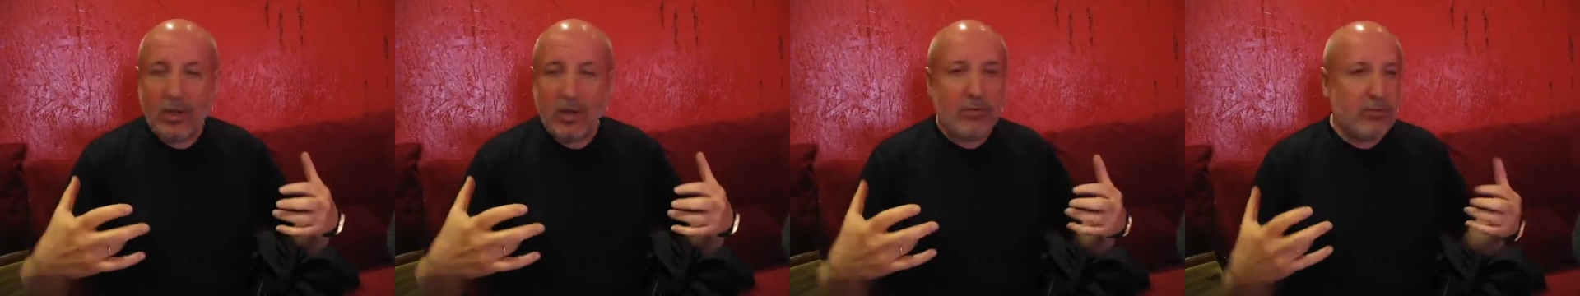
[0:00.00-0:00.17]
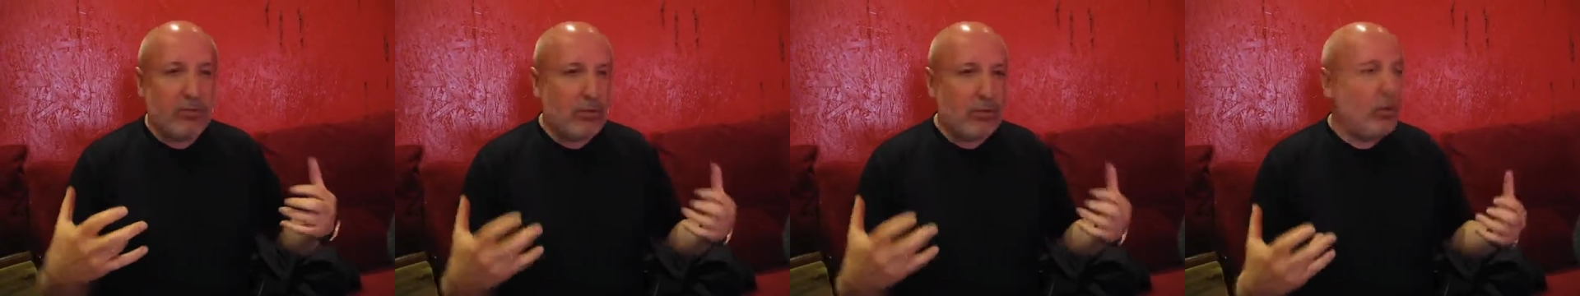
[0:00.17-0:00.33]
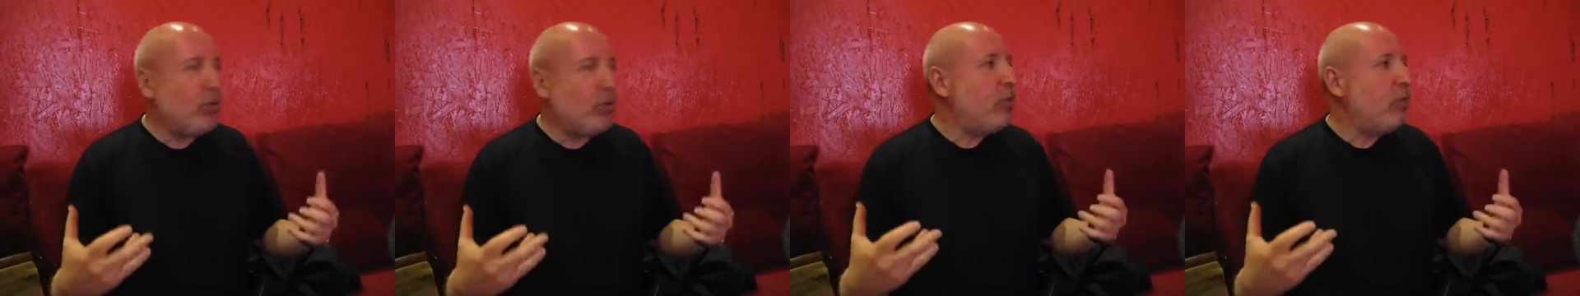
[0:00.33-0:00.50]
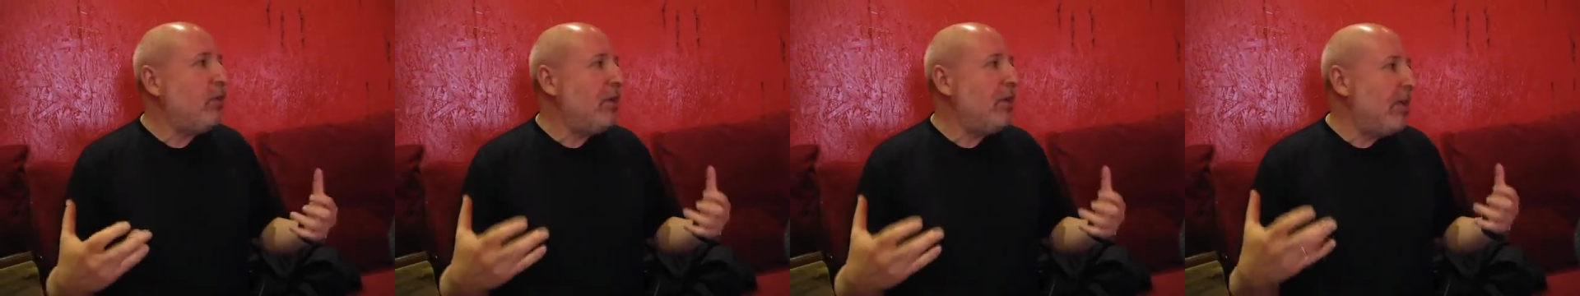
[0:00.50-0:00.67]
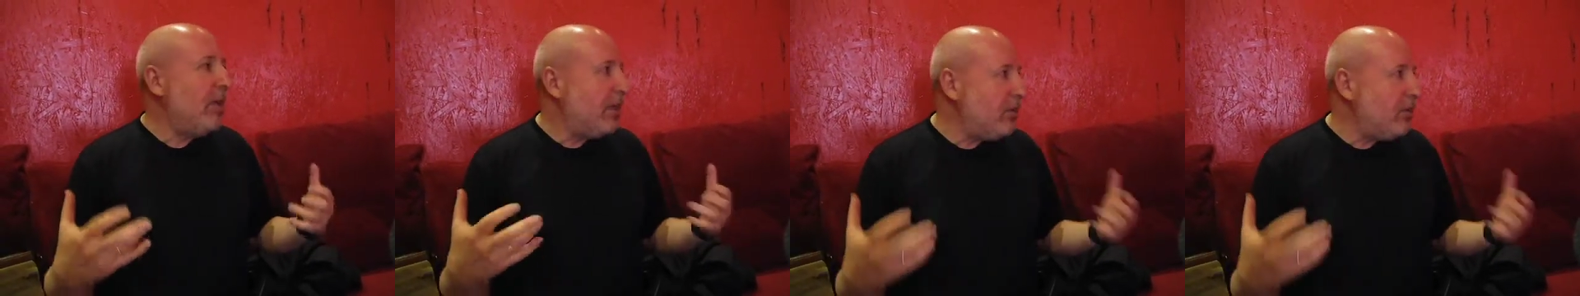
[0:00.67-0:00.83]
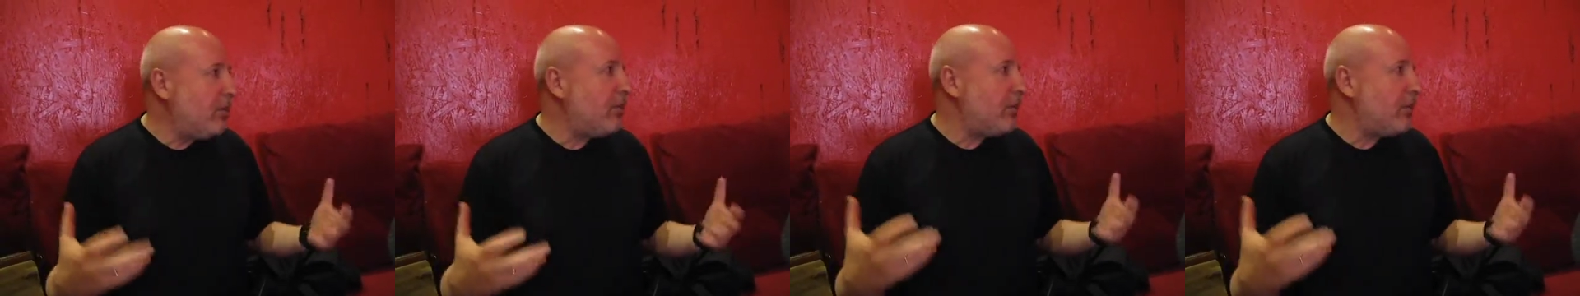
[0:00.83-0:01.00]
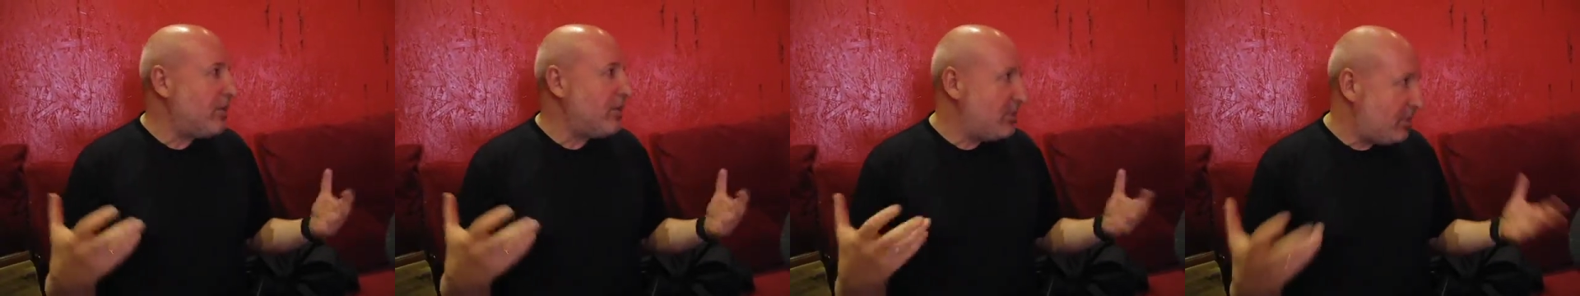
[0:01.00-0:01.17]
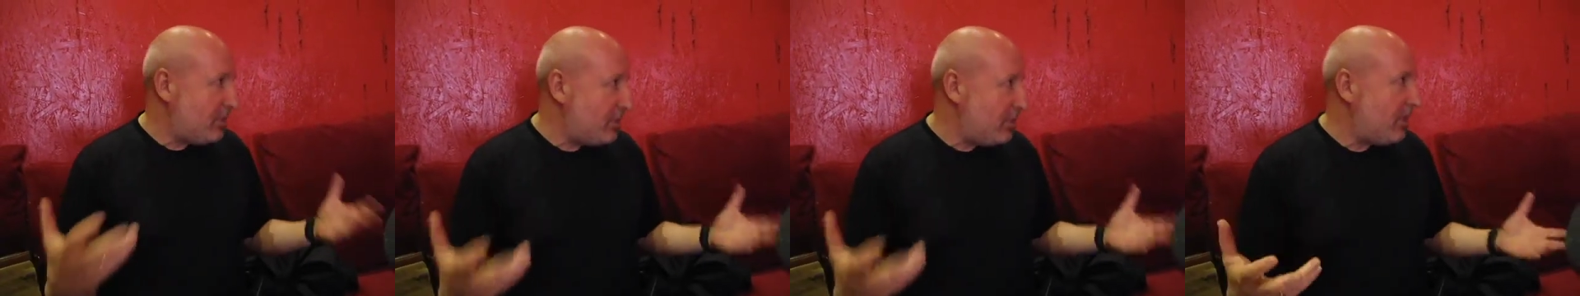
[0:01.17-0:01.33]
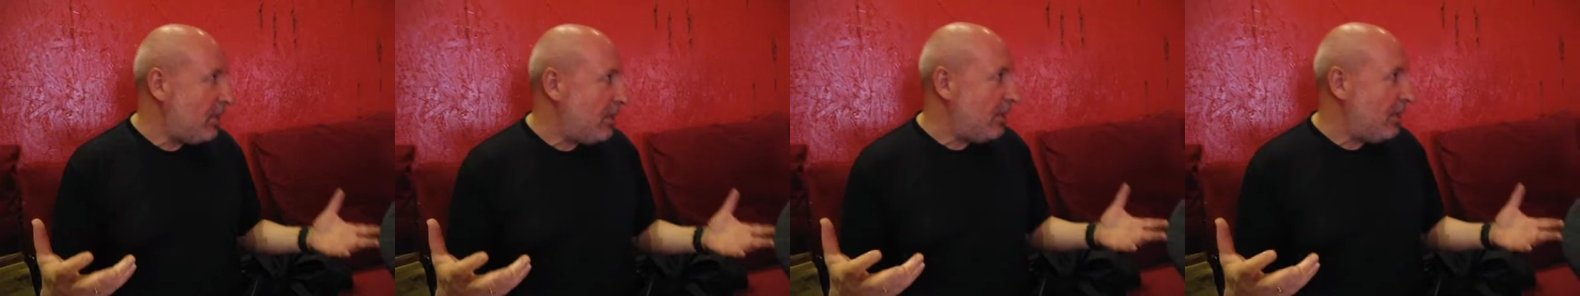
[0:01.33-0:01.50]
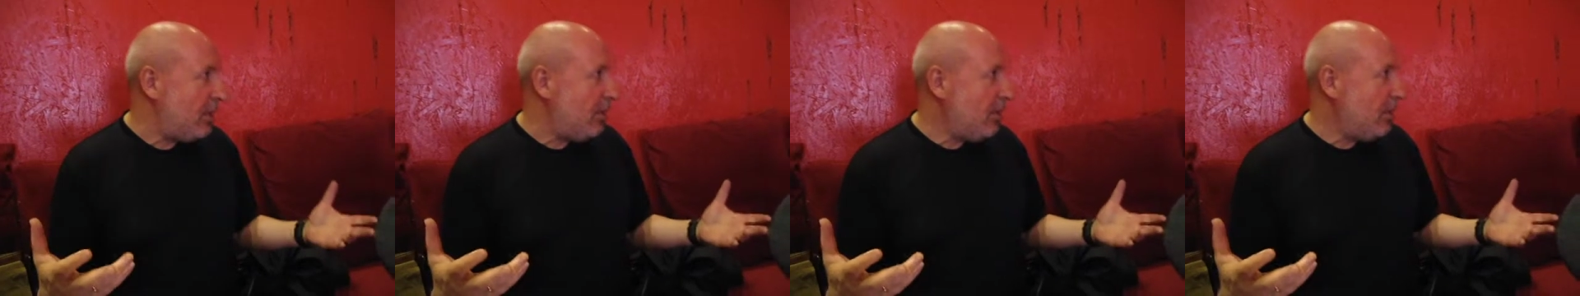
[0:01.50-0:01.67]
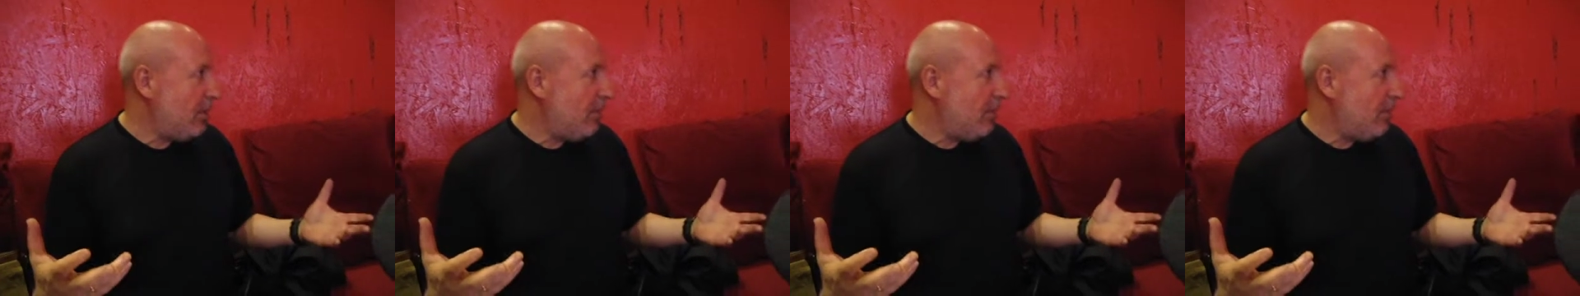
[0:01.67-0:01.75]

все хулиганье России,